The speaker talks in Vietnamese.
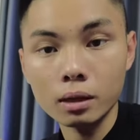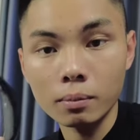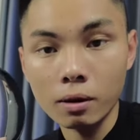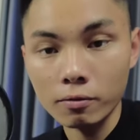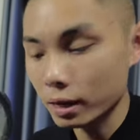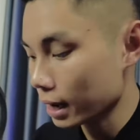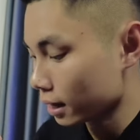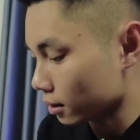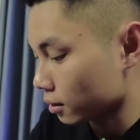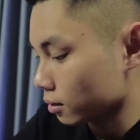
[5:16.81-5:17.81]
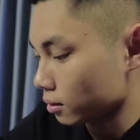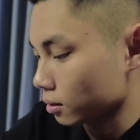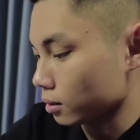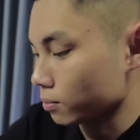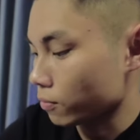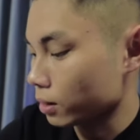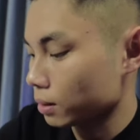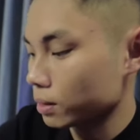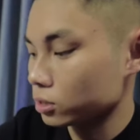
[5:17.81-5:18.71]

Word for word: à, bảo vệ len bảo vệ lem